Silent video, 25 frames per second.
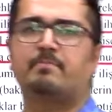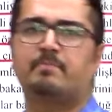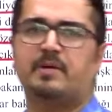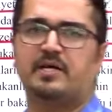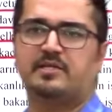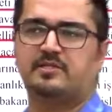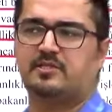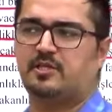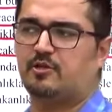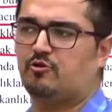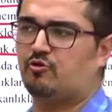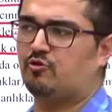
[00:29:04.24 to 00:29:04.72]

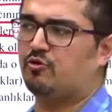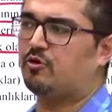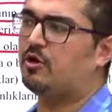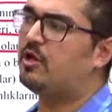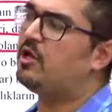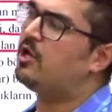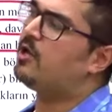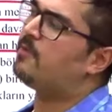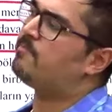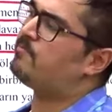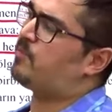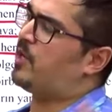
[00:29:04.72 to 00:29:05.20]
bahsediyor.
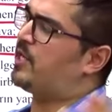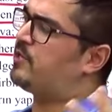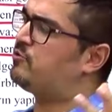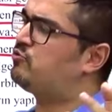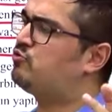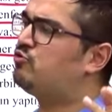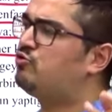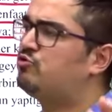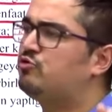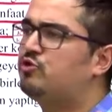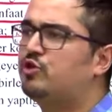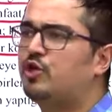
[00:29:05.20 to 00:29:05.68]
Ben
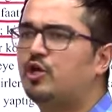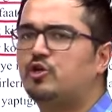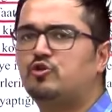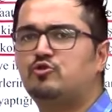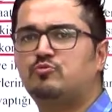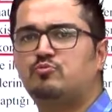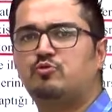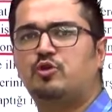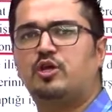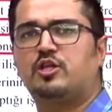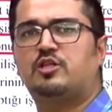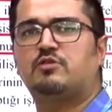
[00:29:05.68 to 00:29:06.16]
Türkiye
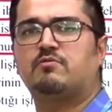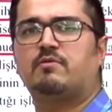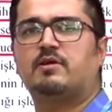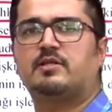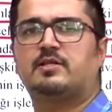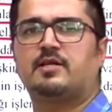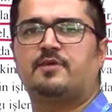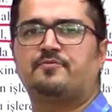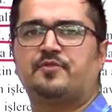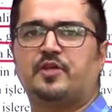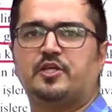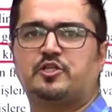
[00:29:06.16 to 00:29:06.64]
Cumhuriyeti
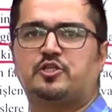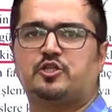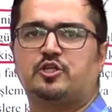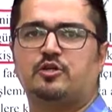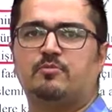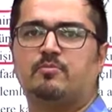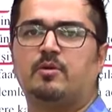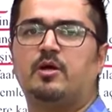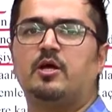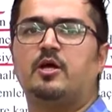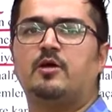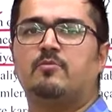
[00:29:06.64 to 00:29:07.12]

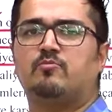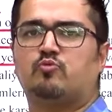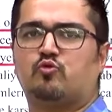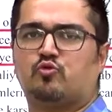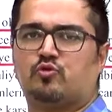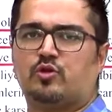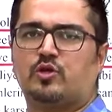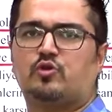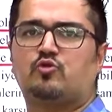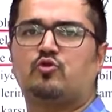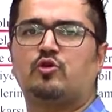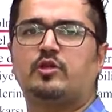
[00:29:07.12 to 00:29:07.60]
vatandaşıyım
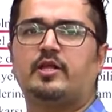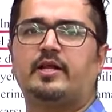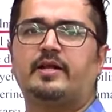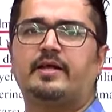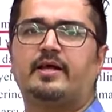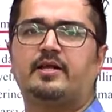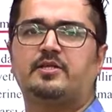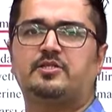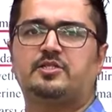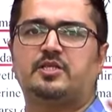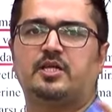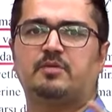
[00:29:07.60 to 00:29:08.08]
buradaki olan her
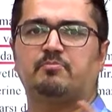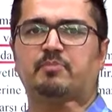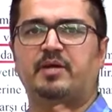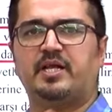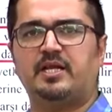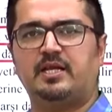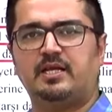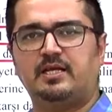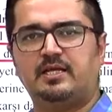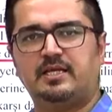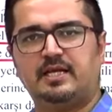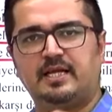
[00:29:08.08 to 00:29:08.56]
şey beni
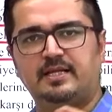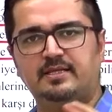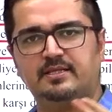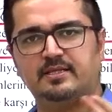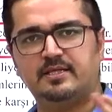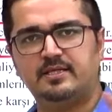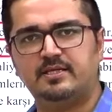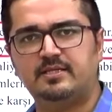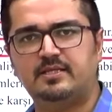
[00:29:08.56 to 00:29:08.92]
ilgilendirir